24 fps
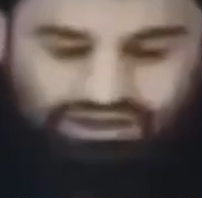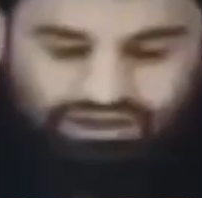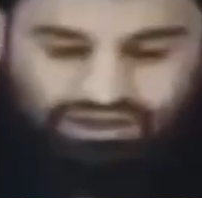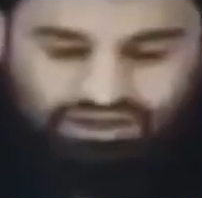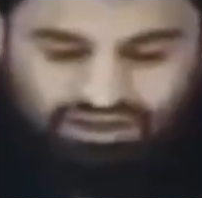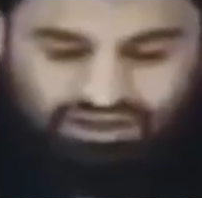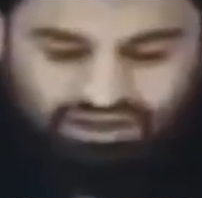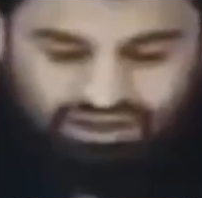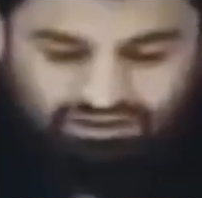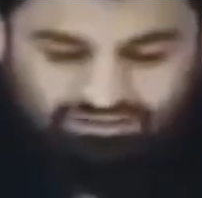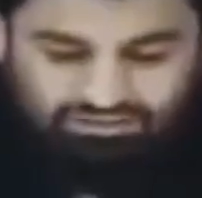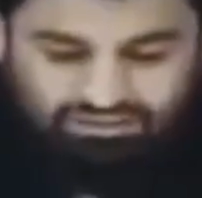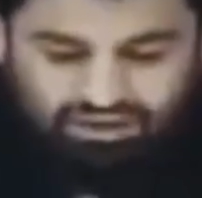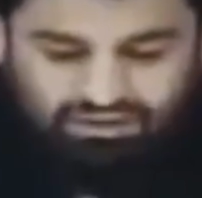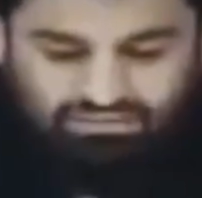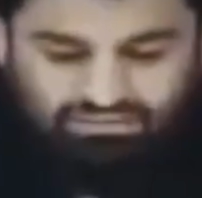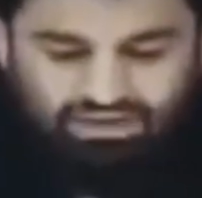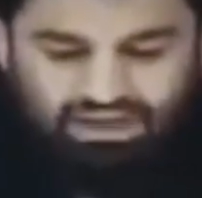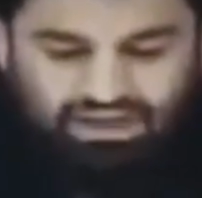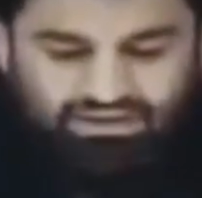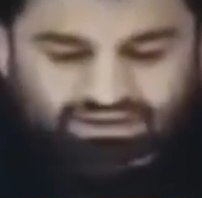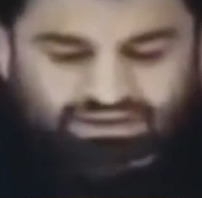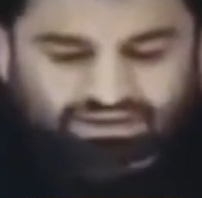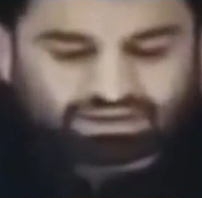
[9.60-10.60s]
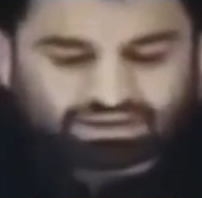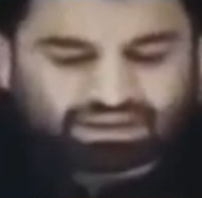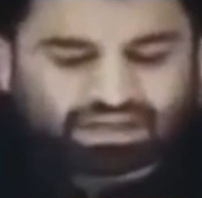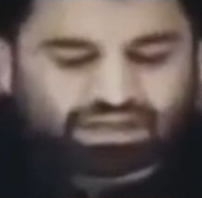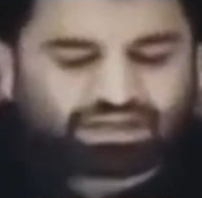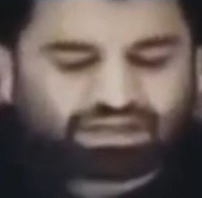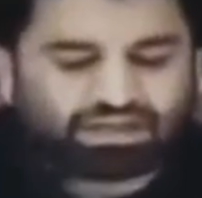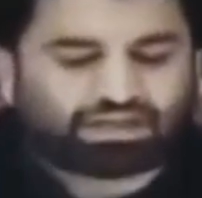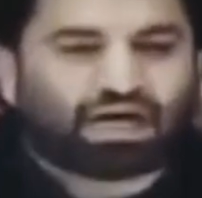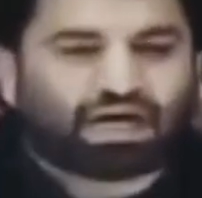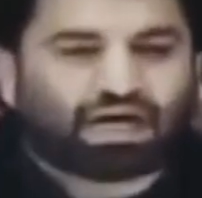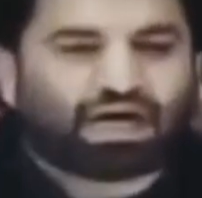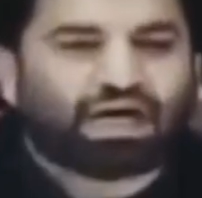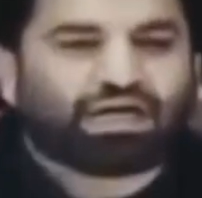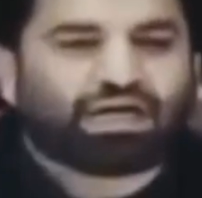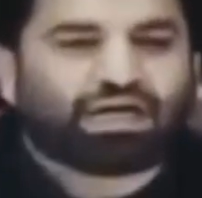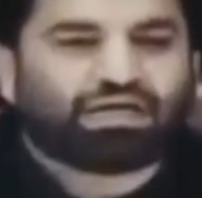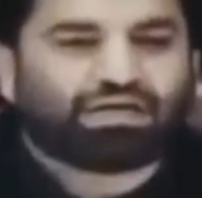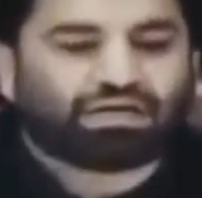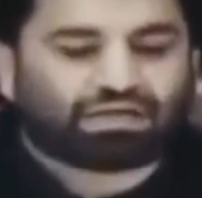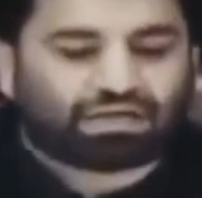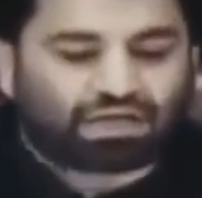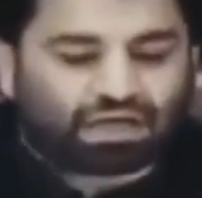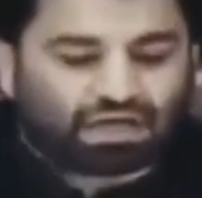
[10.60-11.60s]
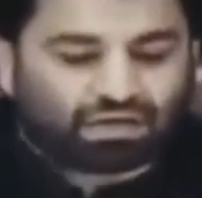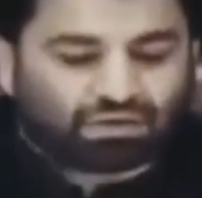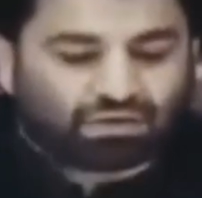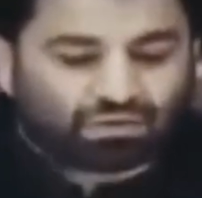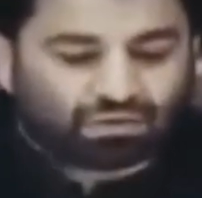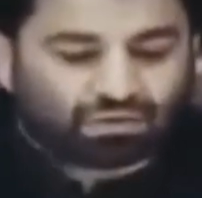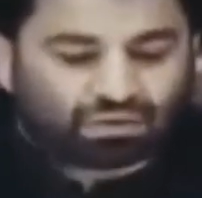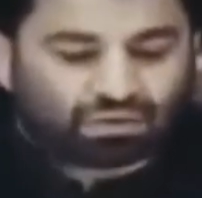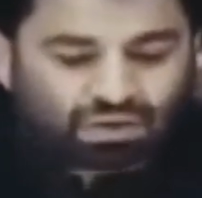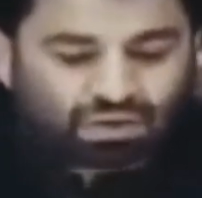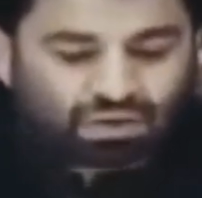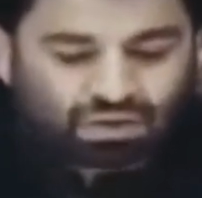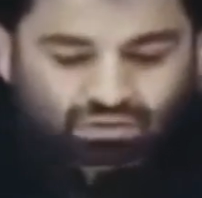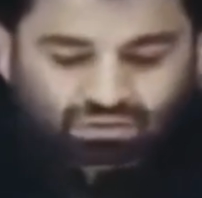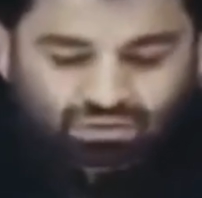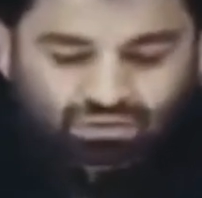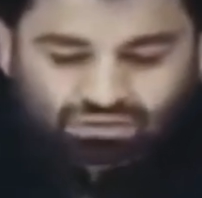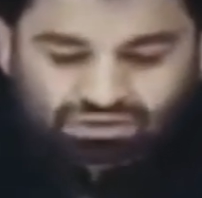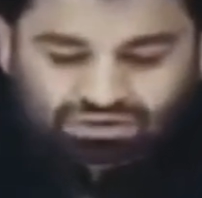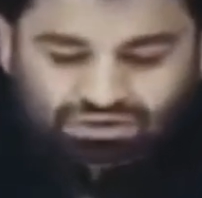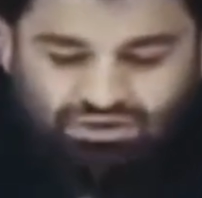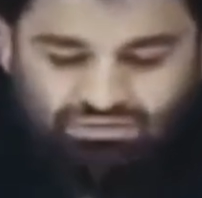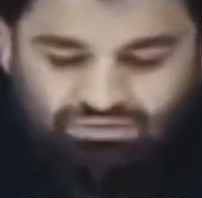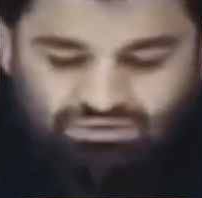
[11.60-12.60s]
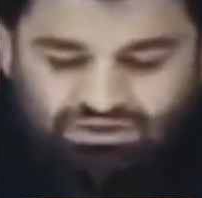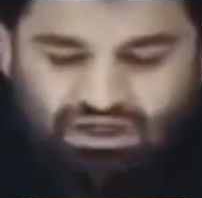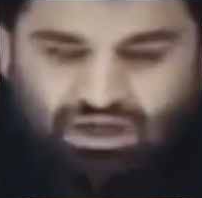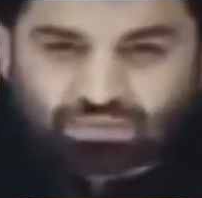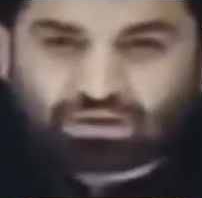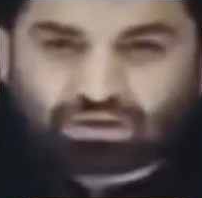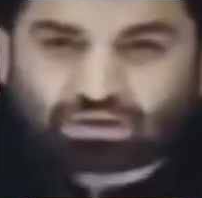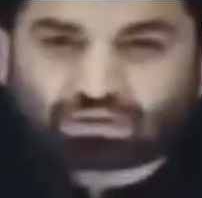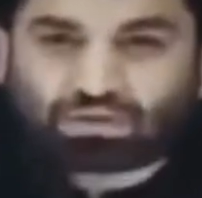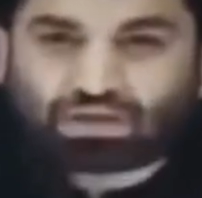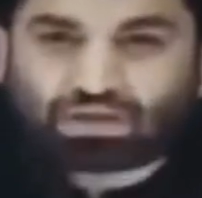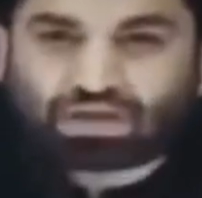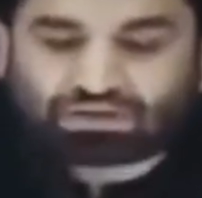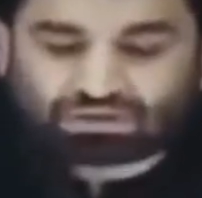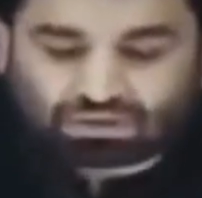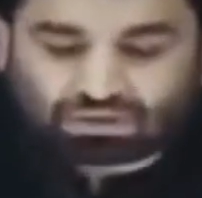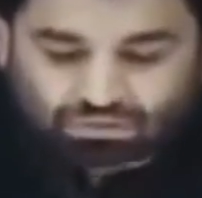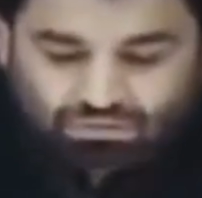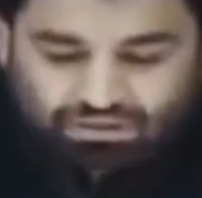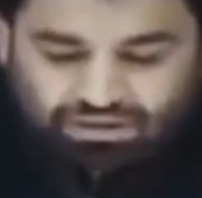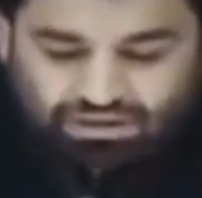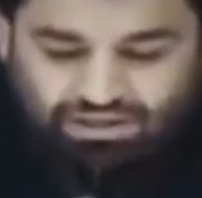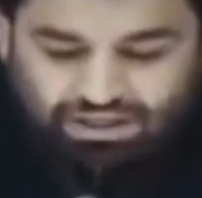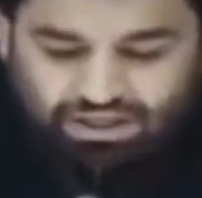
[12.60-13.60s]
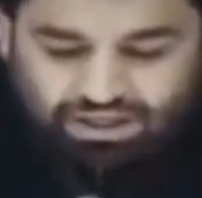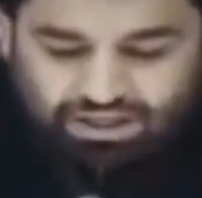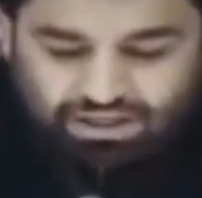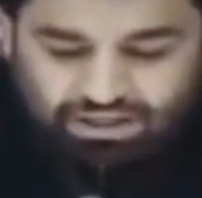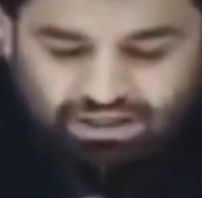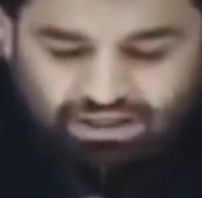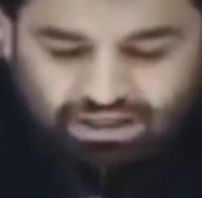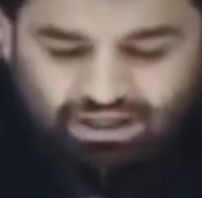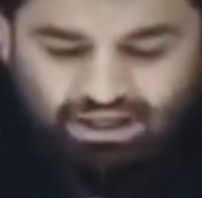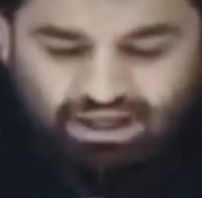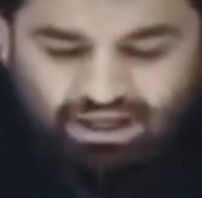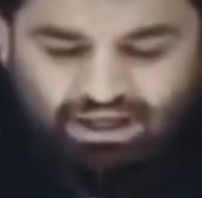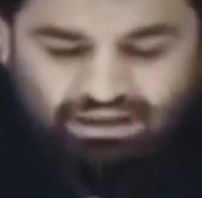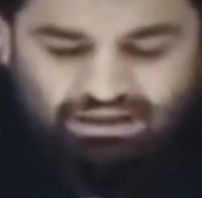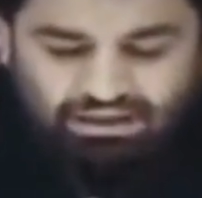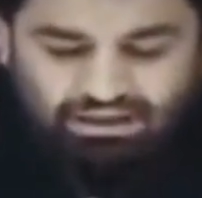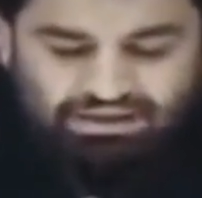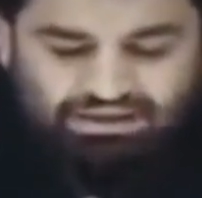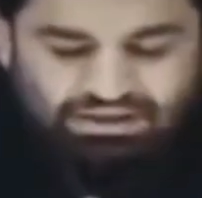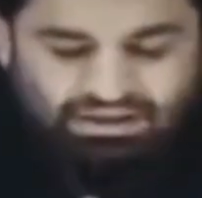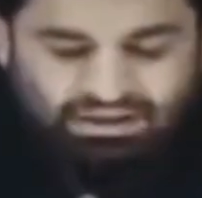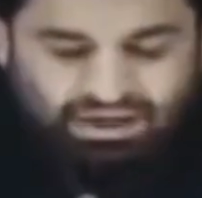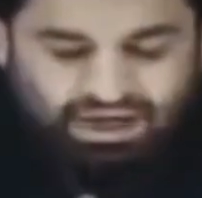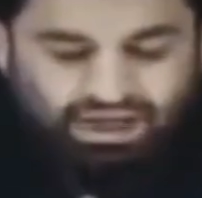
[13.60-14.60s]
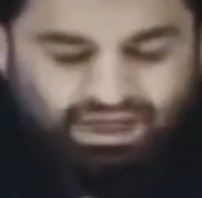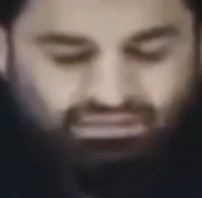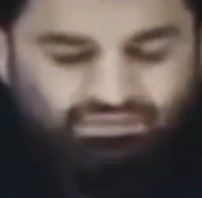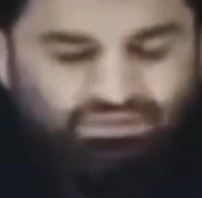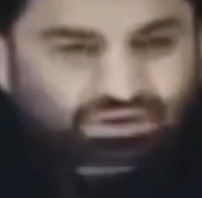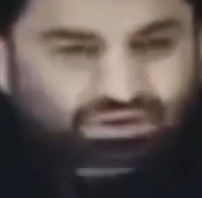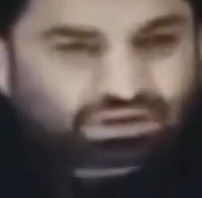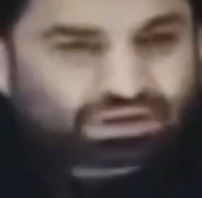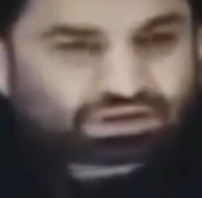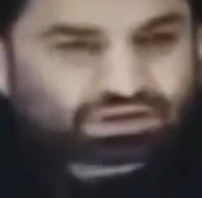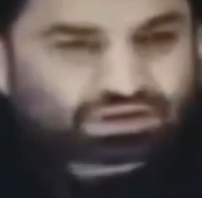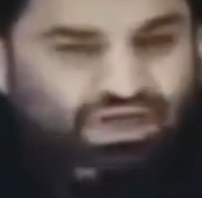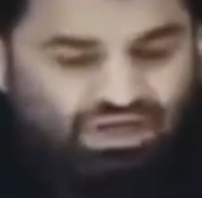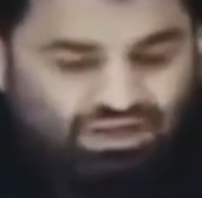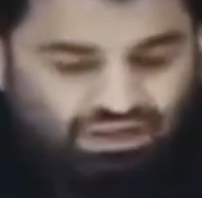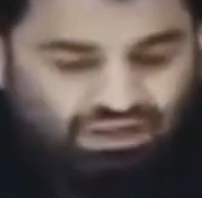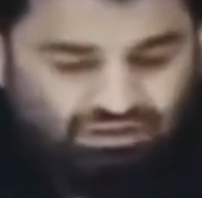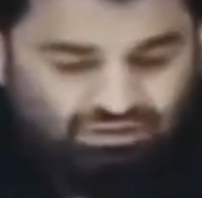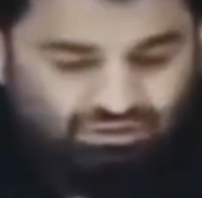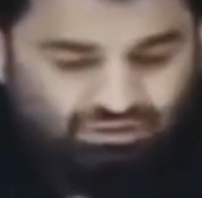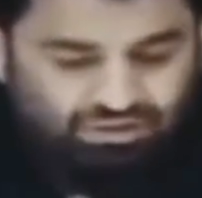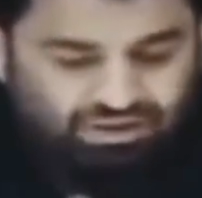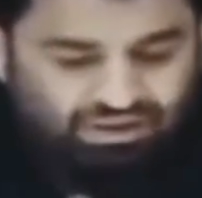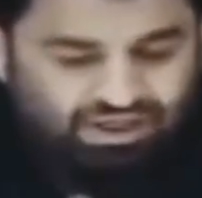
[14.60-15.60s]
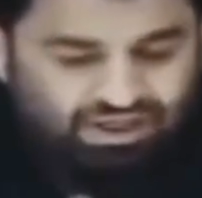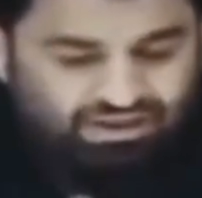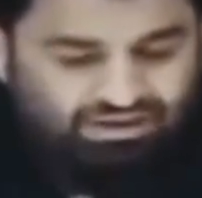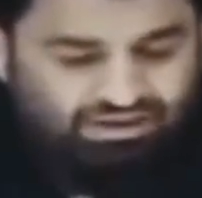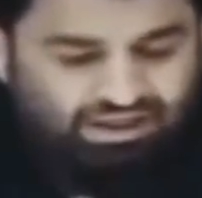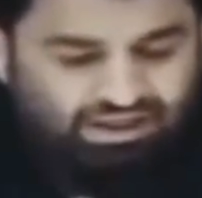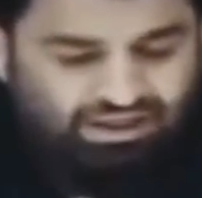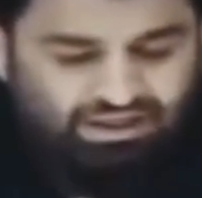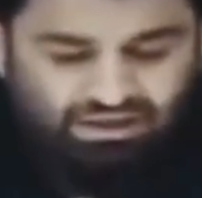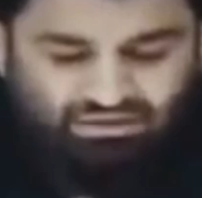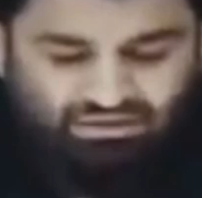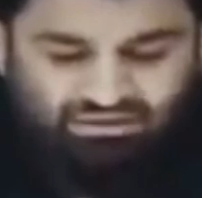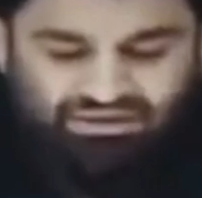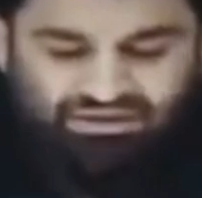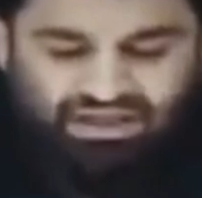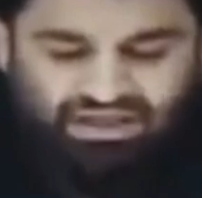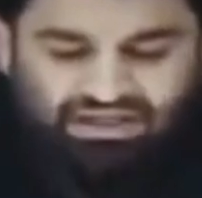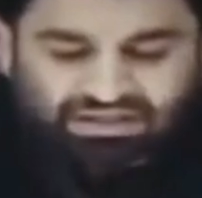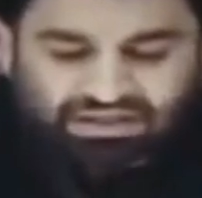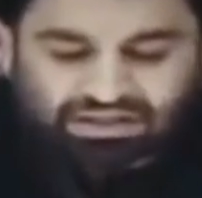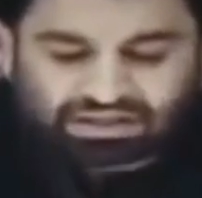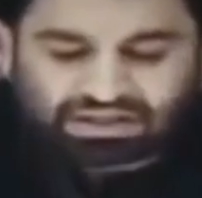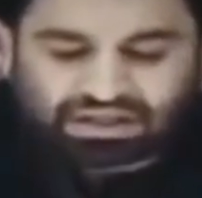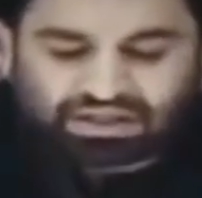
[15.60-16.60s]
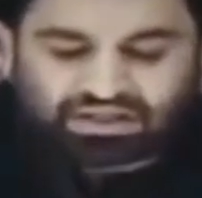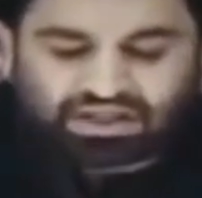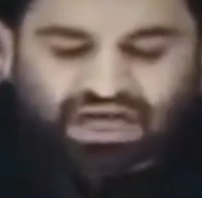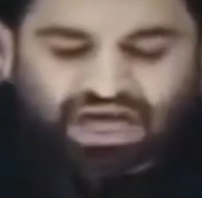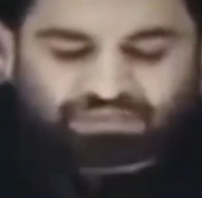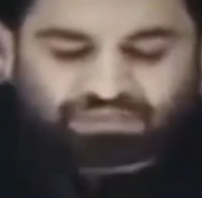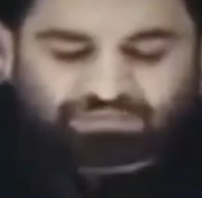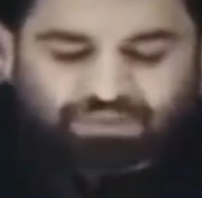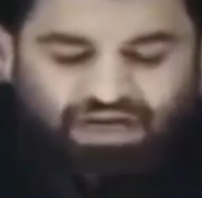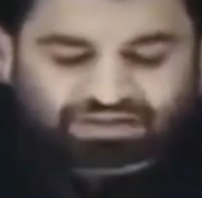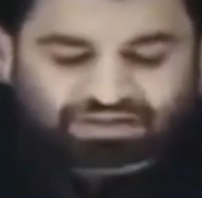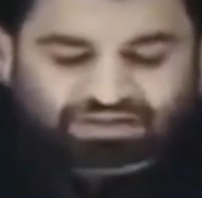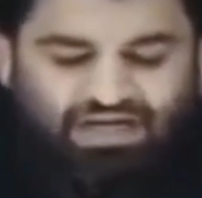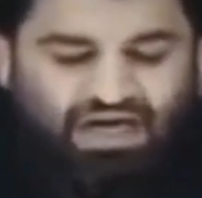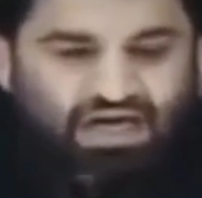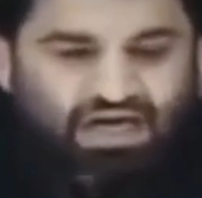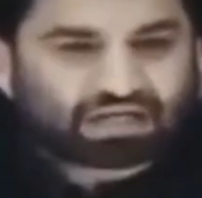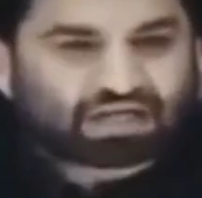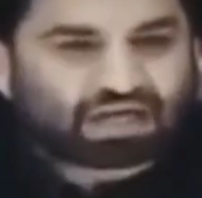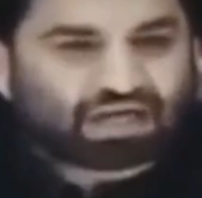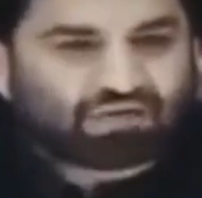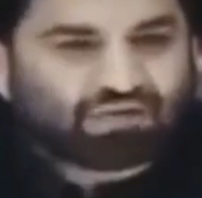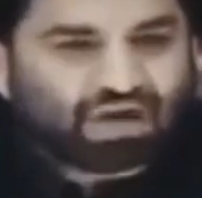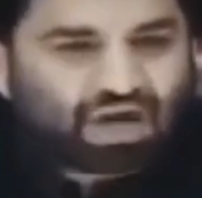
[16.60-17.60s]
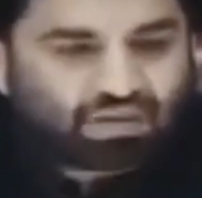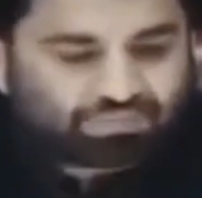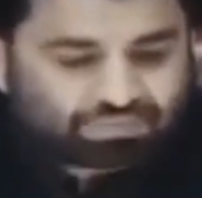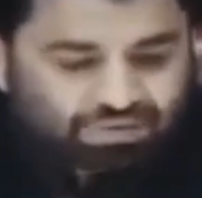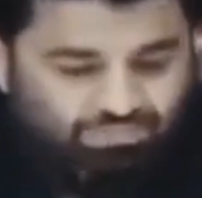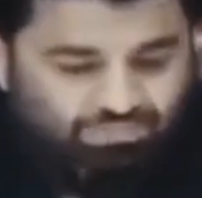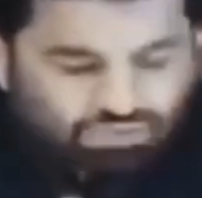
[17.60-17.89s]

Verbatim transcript: डिप्टी स्पीकर की रूलिंग को गैर आइनी करार देते हुए दोबारा से असम्बलियाँ बहाल करने का हुक्म दिया है इसके अलावा